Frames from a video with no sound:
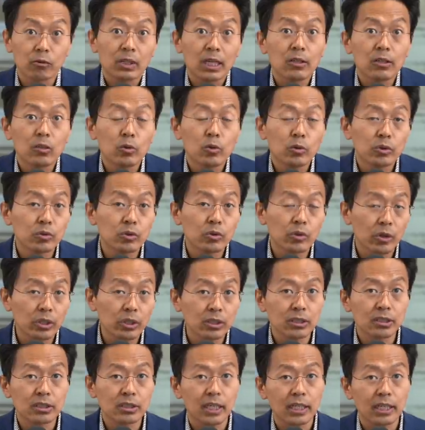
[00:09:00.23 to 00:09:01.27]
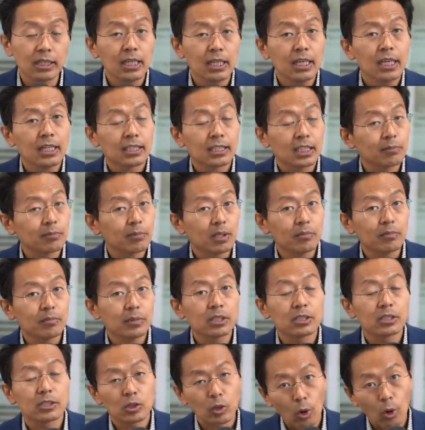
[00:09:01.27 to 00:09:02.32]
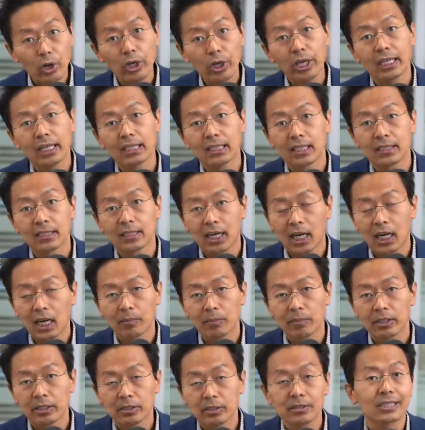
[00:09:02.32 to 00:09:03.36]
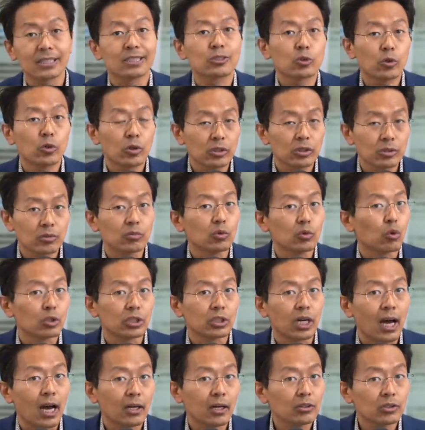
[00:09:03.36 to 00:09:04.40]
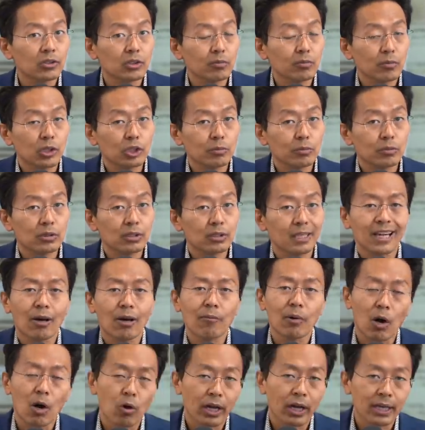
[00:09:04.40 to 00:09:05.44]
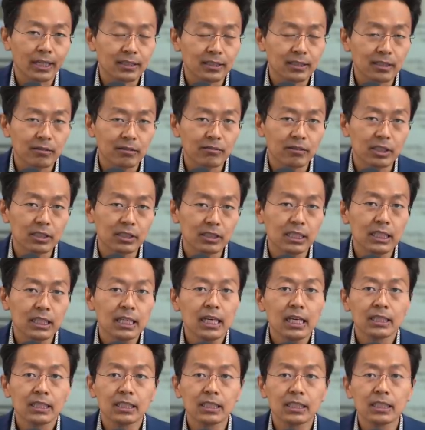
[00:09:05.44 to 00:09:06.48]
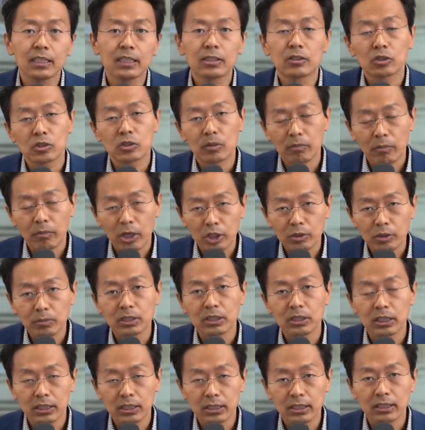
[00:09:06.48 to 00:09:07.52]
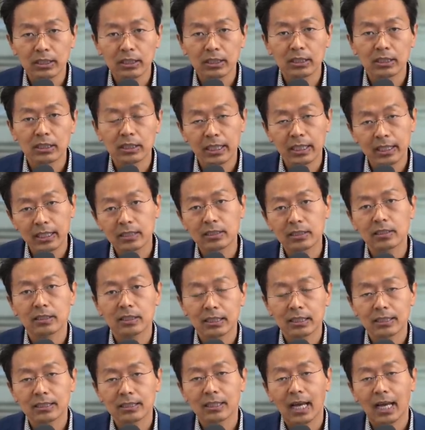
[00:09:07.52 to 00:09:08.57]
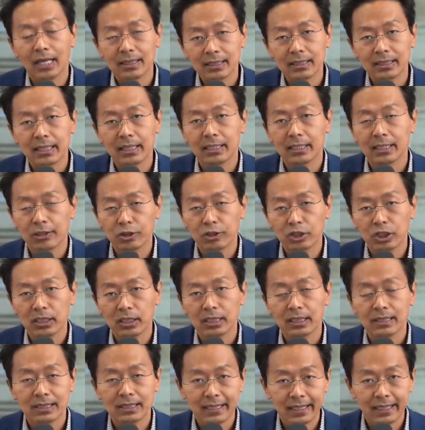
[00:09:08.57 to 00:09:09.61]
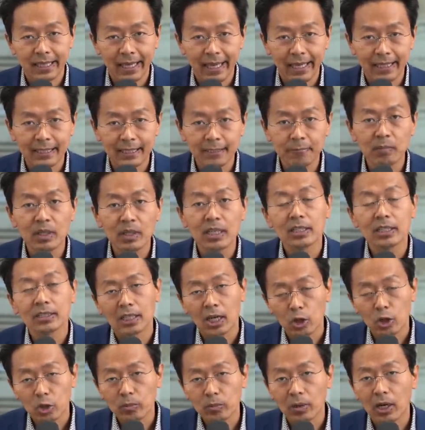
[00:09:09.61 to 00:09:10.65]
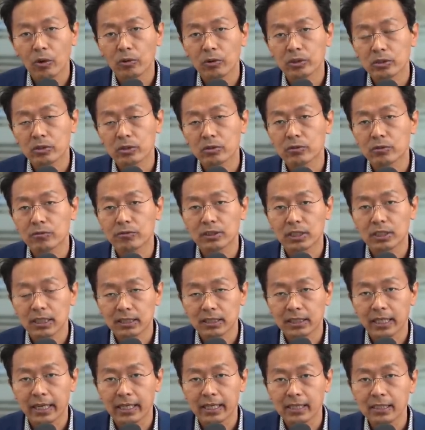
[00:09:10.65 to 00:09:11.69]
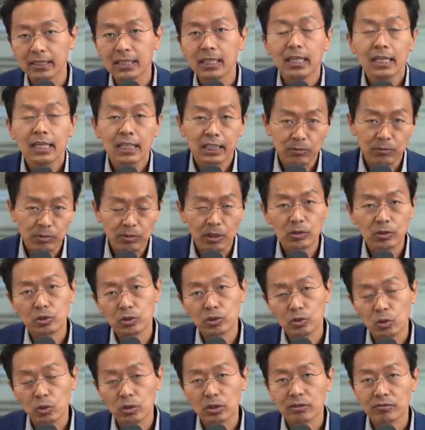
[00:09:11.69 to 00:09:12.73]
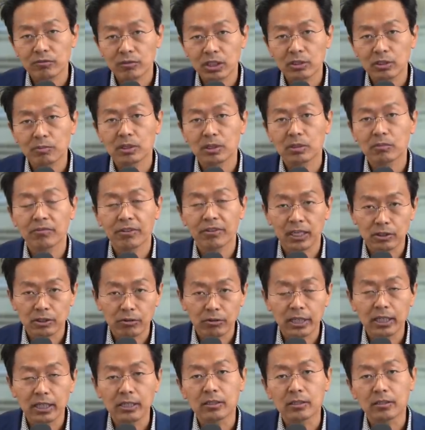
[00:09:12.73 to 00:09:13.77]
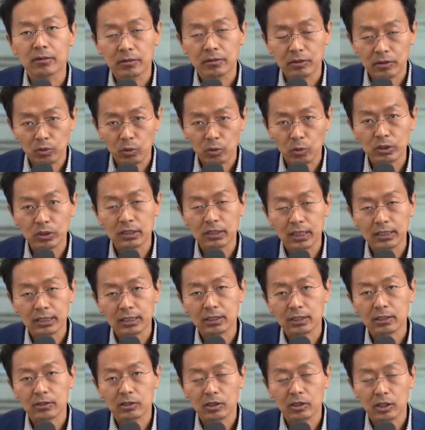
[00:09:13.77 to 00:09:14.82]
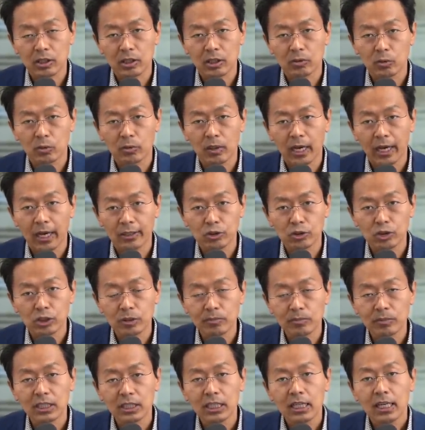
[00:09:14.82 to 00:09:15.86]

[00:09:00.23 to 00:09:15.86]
Und eine Lösung könnte sein, dass man mit Treuhändern arbeitet. Das könnten Notare zum Beispiel sein, aber auch Rechtsanwälte, die zum Beispiel die Identität des Anzeigenerstatters kennen, darüber Auskunft erteilen. Jetzt muss man natürlich gucken, wie das mit dem Fair Trial Grundsatz äh, übereinstimmt,